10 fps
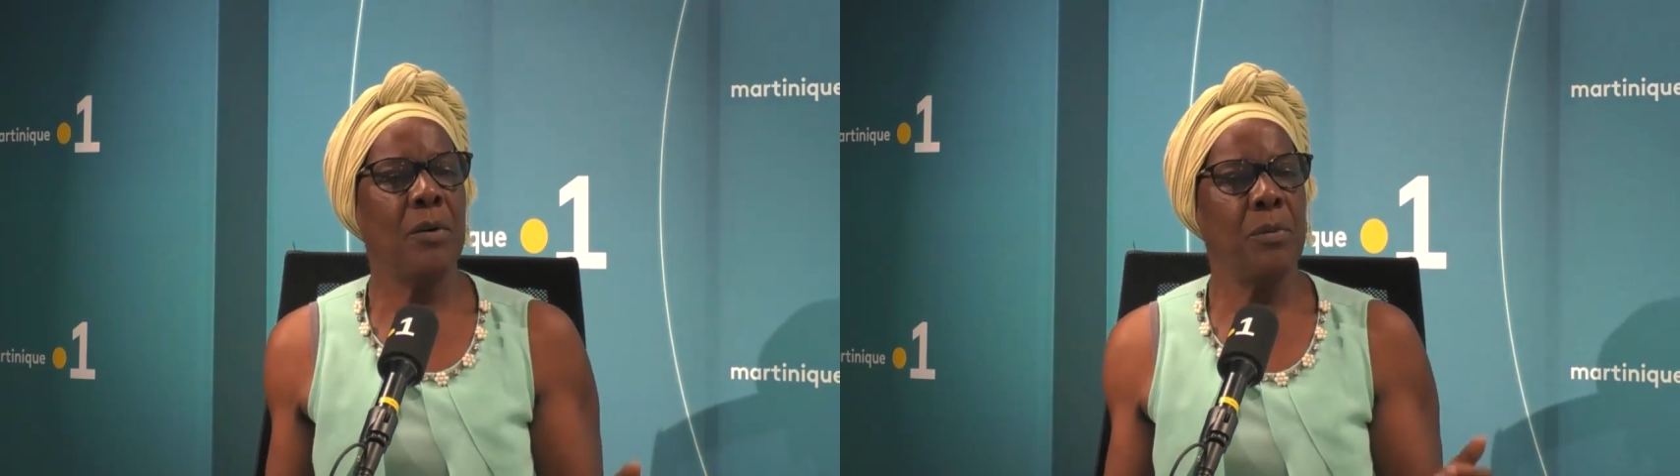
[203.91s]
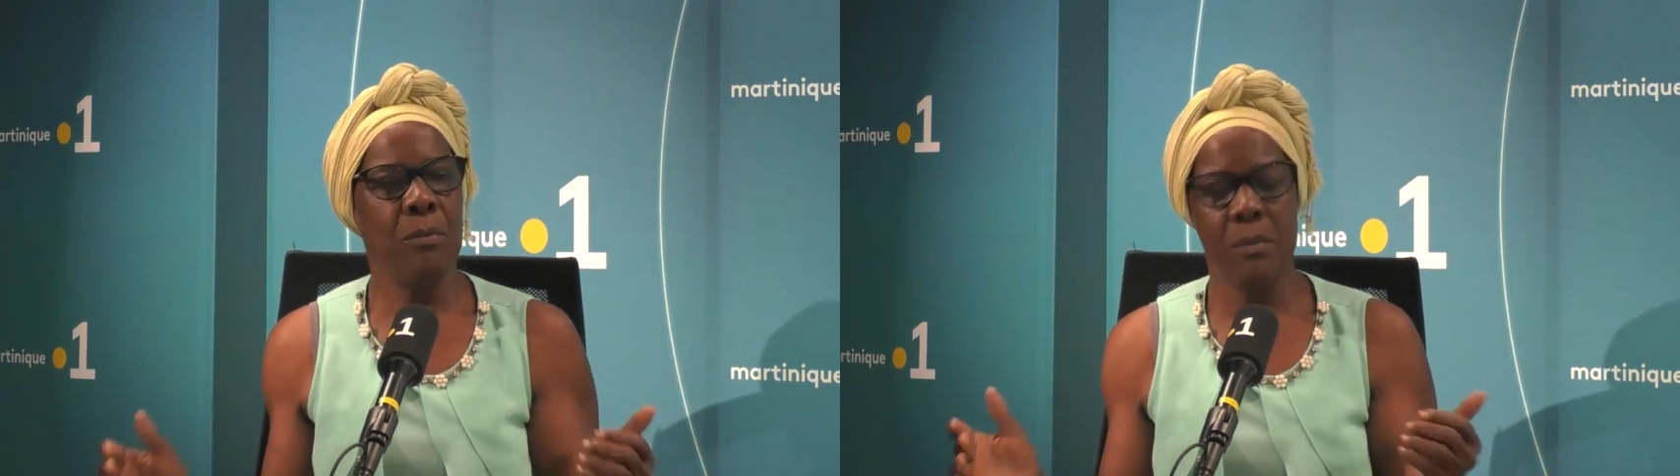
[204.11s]

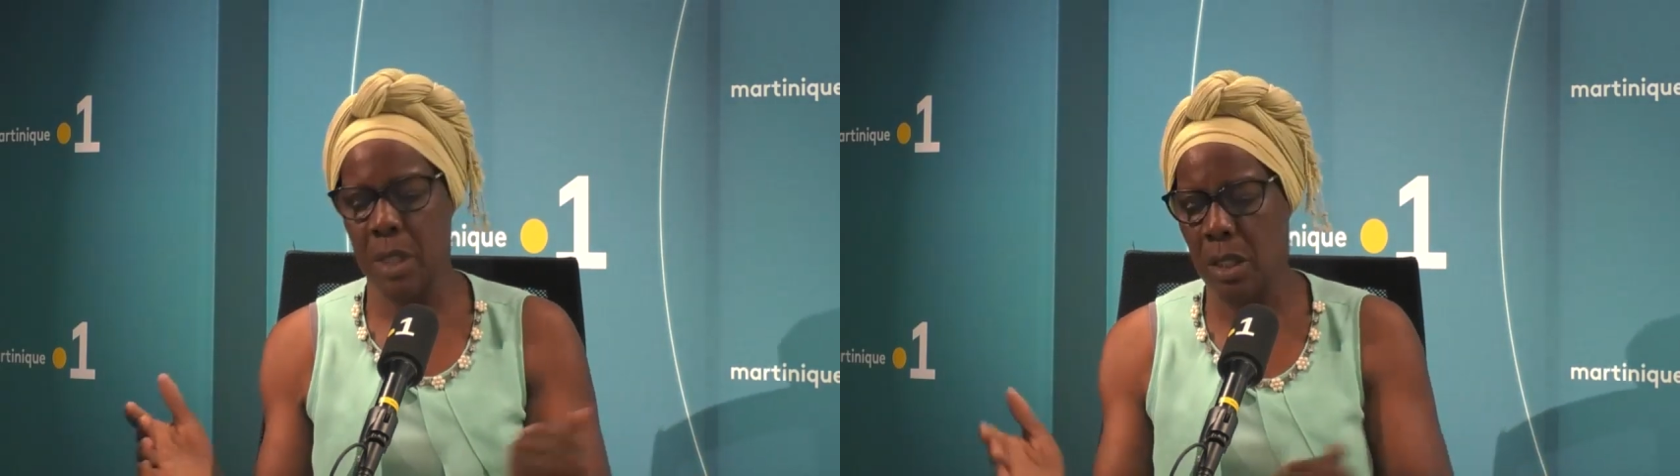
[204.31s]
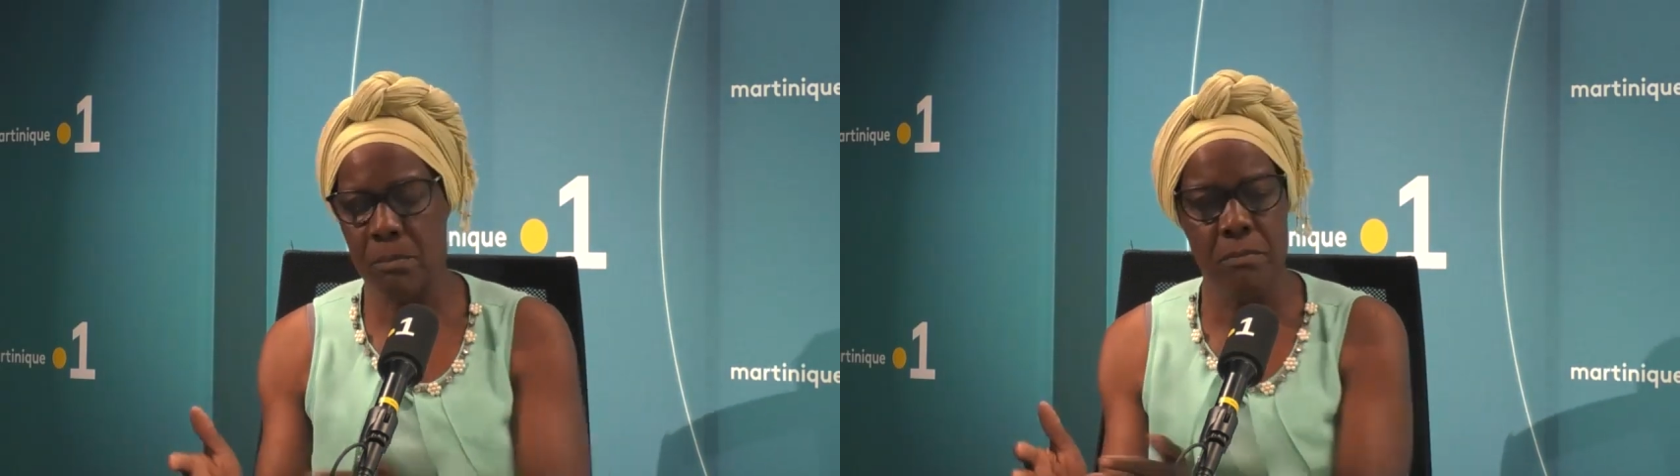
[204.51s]

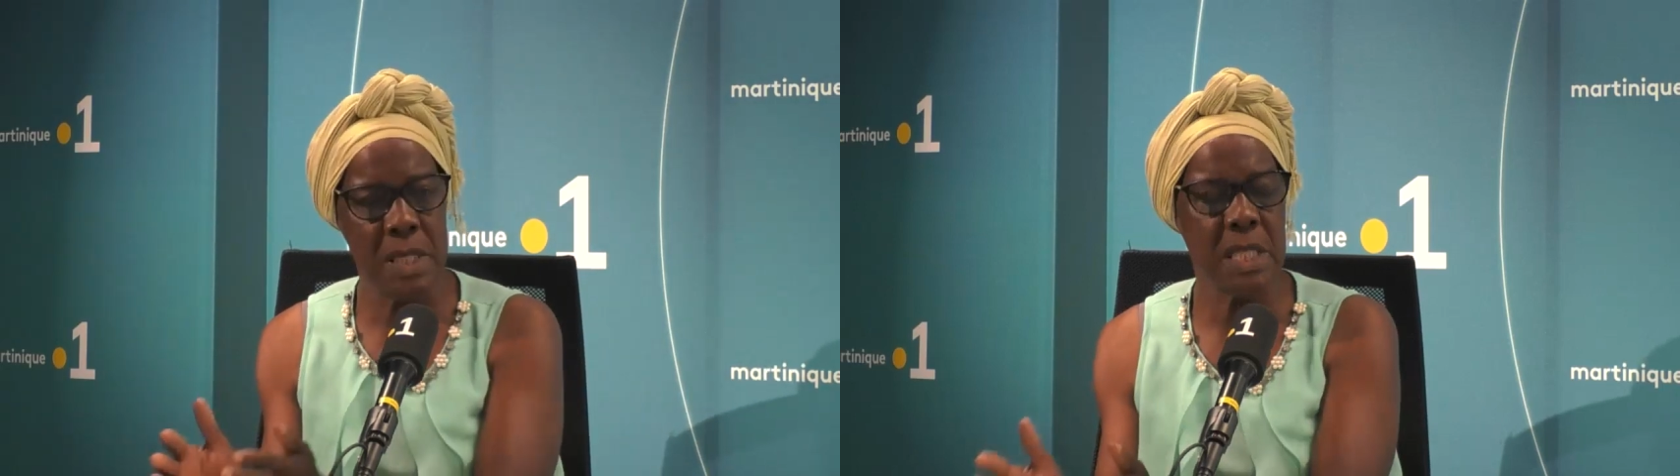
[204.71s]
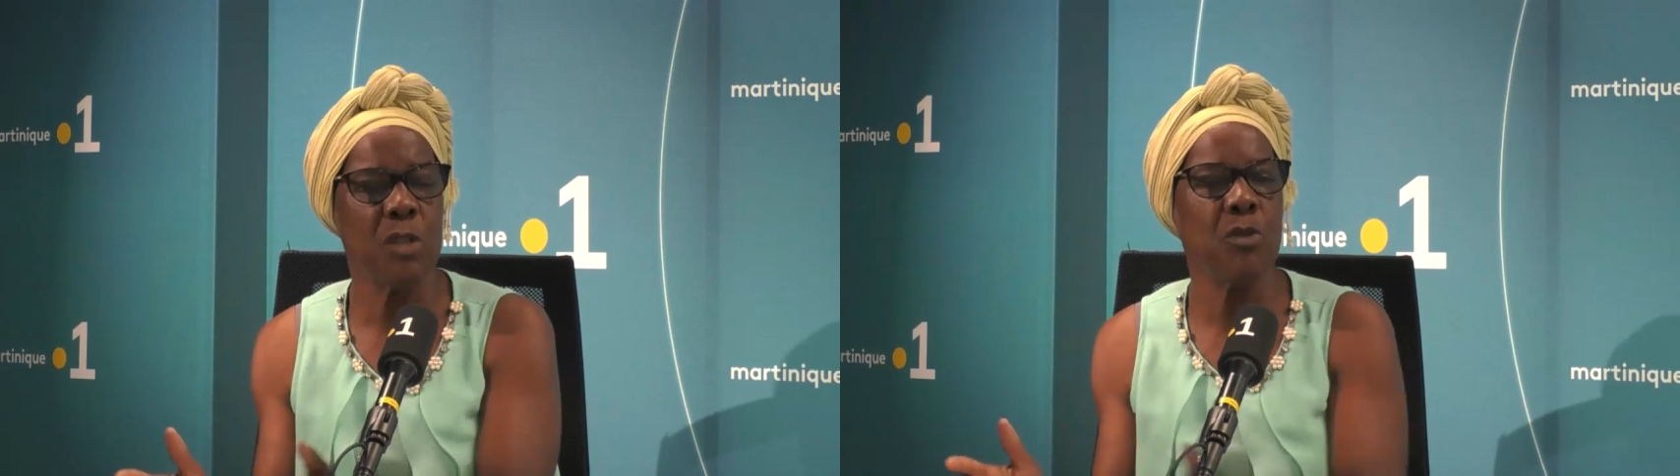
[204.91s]
Mes
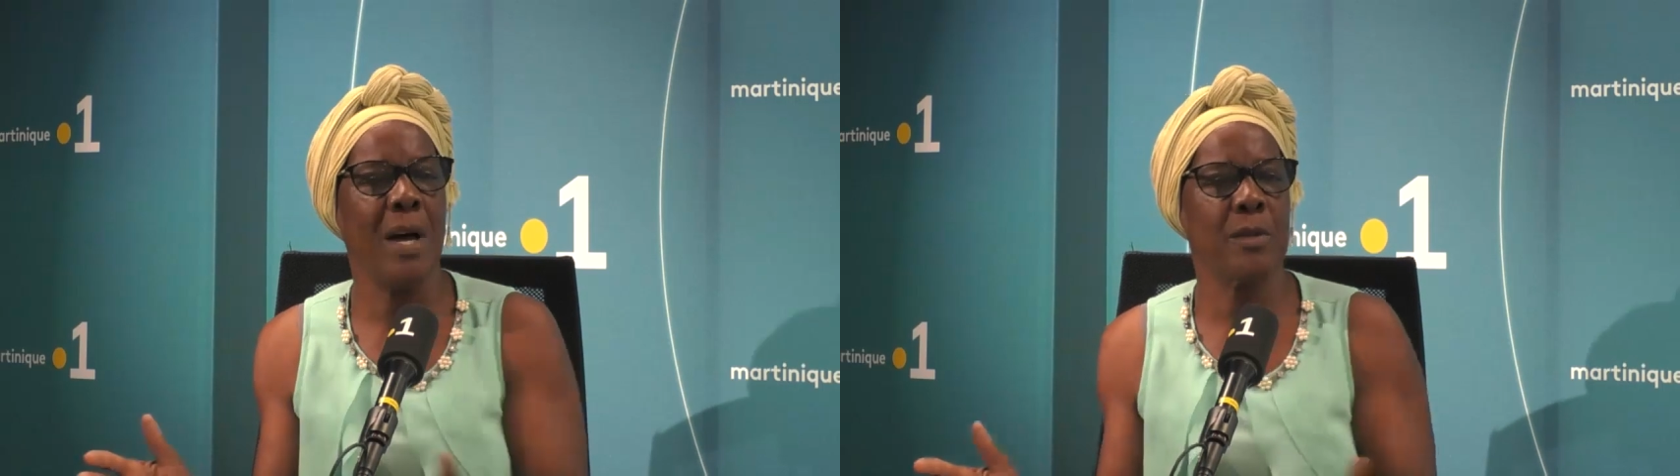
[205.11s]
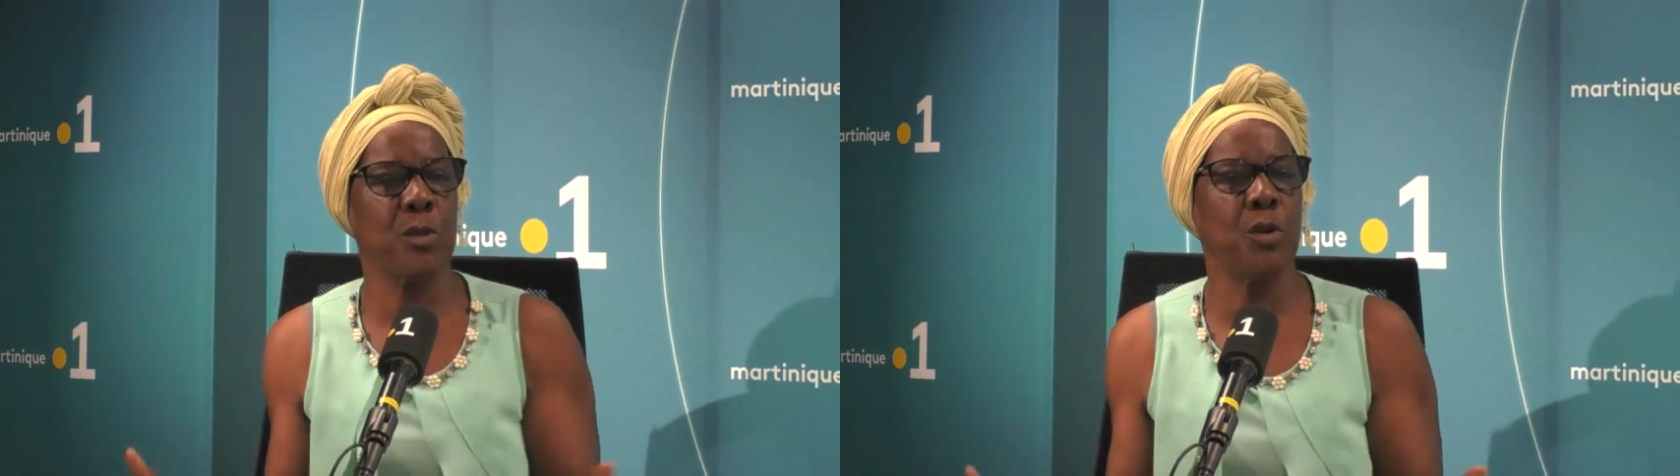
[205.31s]
mi
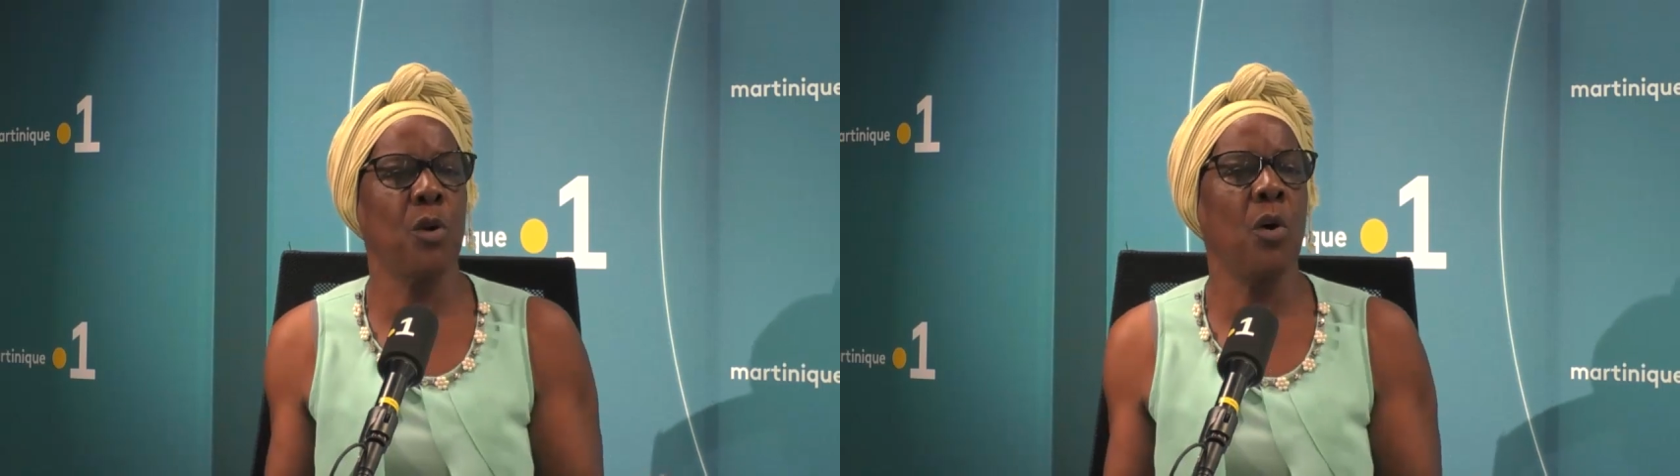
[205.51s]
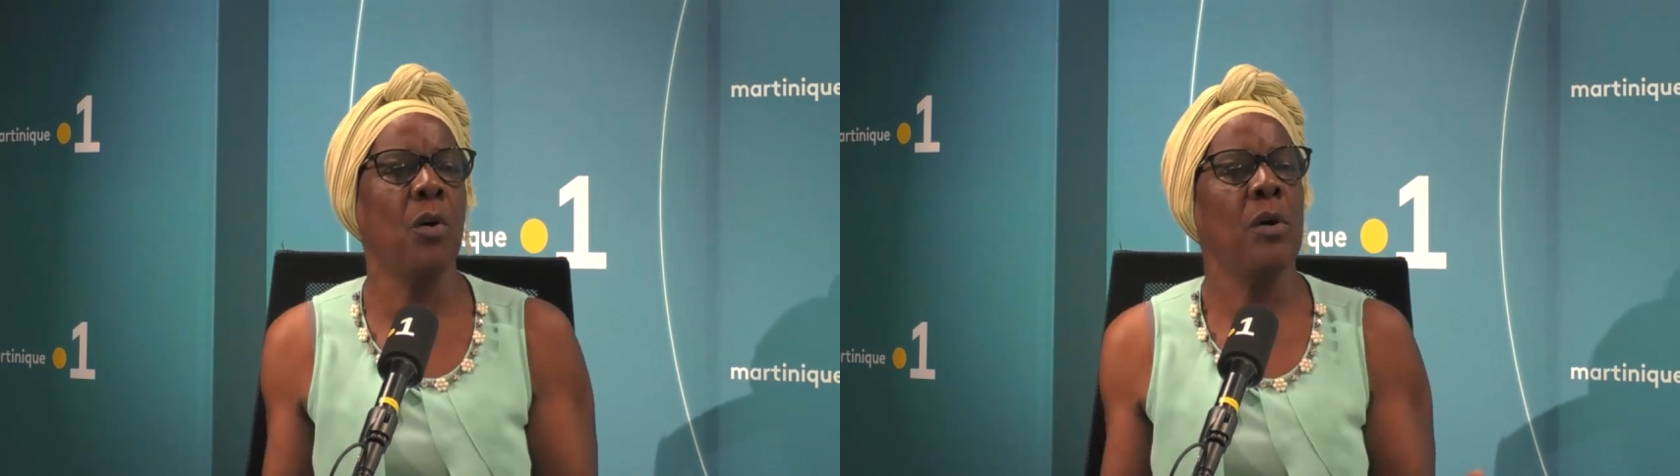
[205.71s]

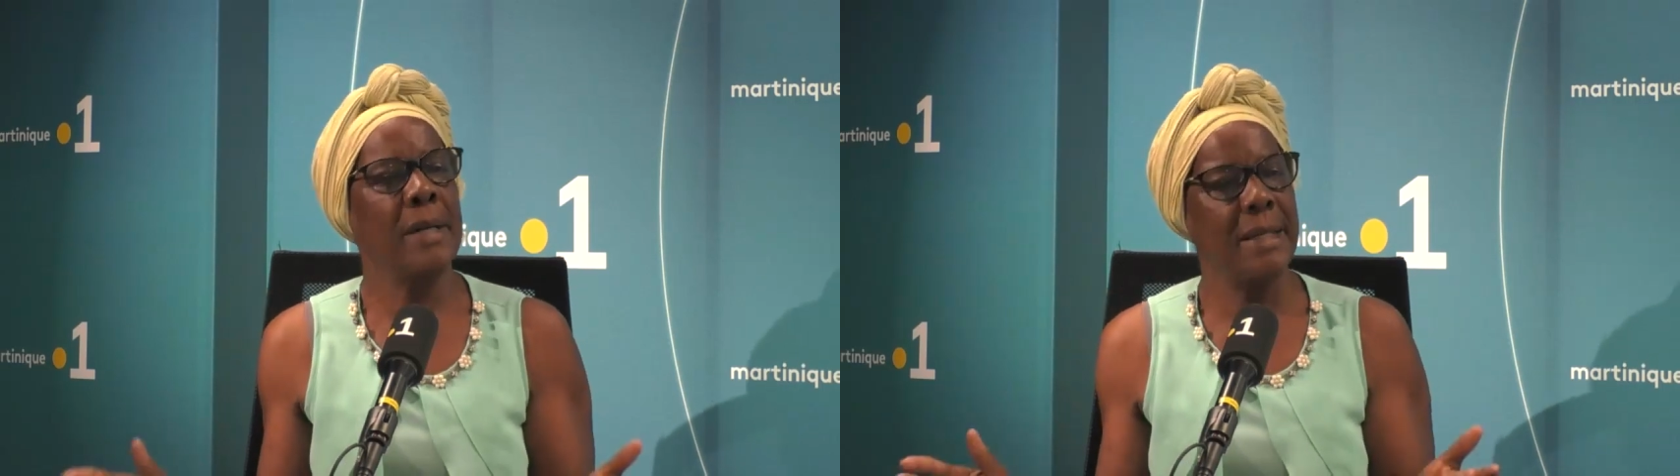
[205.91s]
situations,